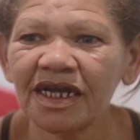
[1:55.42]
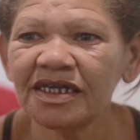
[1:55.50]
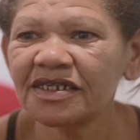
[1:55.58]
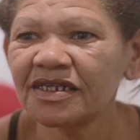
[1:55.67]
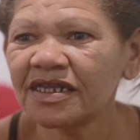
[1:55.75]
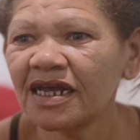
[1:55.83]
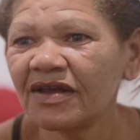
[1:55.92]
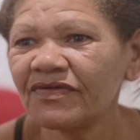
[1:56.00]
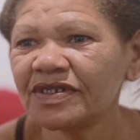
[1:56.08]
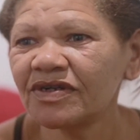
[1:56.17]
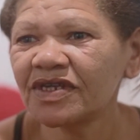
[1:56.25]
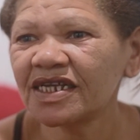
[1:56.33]
na
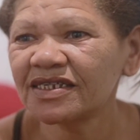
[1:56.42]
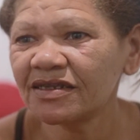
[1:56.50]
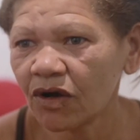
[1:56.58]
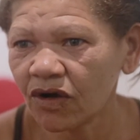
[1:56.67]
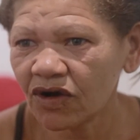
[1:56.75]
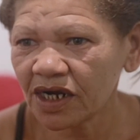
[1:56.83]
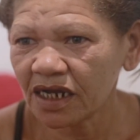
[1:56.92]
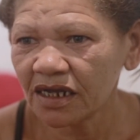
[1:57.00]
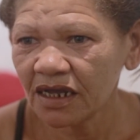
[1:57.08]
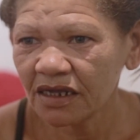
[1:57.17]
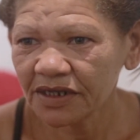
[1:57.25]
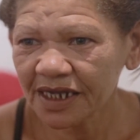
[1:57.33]
televisão da senhora,
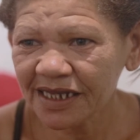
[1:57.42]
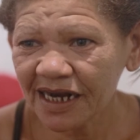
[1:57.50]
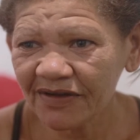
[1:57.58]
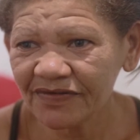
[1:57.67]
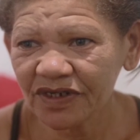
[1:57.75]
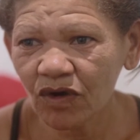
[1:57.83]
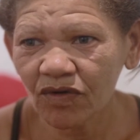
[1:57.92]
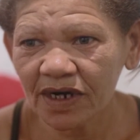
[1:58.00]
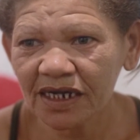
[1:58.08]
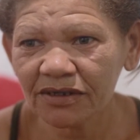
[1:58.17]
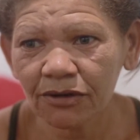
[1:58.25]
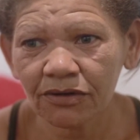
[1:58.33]
na televisão
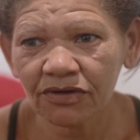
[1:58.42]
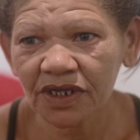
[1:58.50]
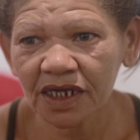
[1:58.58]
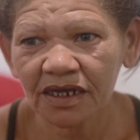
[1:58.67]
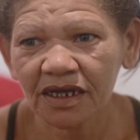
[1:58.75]
grandona.